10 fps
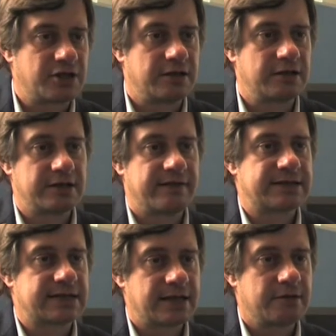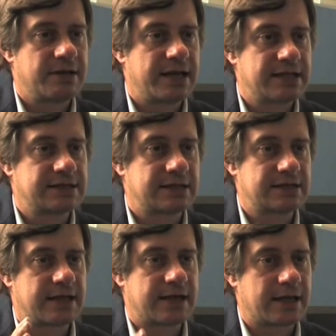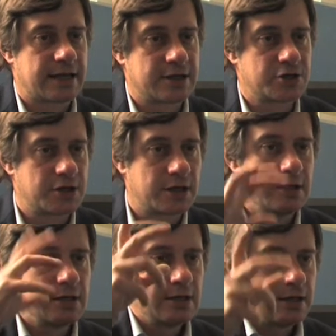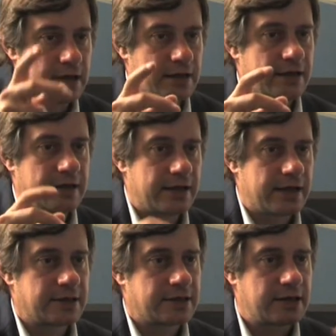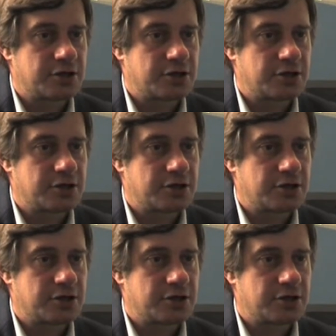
all'avanzare del benessere, si arricchisce, eh, entra nel